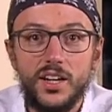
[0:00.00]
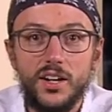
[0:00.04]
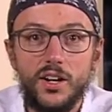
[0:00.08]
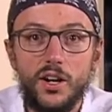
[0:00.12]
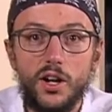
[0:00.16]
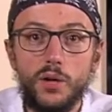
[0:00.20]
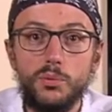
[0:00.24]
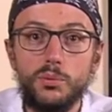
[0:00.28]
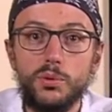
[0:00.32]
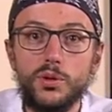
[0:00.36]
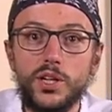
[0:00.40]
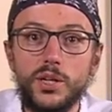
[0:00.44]

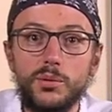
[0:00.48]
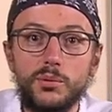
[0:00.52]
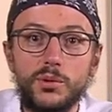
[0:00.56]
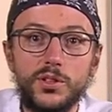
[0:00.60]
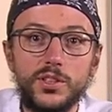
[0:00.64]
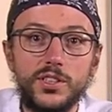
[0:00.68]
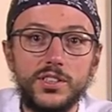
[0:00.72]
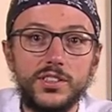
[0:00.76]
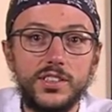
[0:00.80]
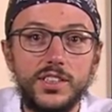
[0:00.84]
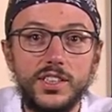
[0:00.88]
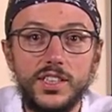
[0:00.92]
Hoy podríamos
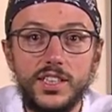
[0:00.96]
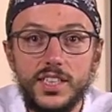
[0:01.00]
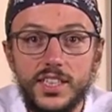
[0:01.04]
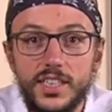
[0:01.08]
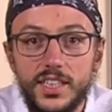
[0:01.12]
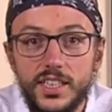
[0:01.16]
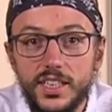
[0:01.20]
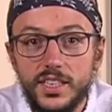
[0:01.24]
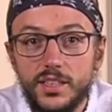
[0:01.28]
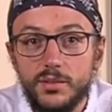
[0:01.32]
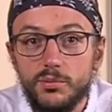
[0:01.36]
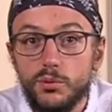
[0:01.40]

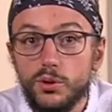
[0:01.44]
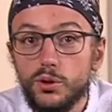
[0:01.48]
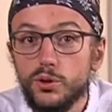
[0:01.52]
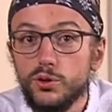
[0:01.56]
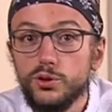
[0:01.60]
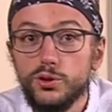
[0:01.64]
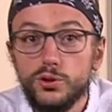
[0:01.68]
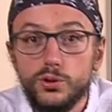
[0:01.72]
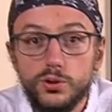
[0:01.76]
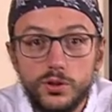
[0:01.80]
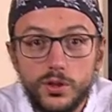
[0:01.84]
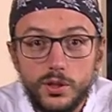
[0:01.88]
decir
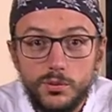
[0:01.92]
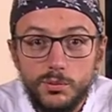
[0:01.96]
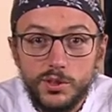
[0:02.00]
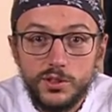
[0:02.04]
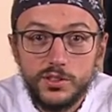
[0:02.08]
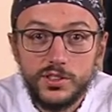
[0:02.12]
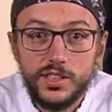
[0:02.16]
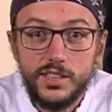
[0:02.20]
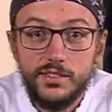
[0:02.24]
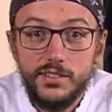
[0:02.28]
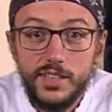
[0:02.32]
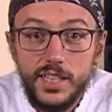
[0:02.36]
bonjour, cómo
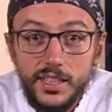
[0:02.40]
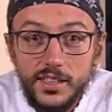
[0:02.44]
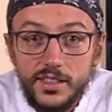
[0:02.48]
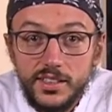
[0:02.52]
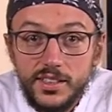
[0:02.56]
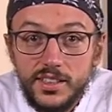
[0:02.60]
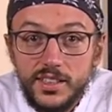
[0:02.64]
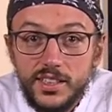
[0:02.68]
ça va?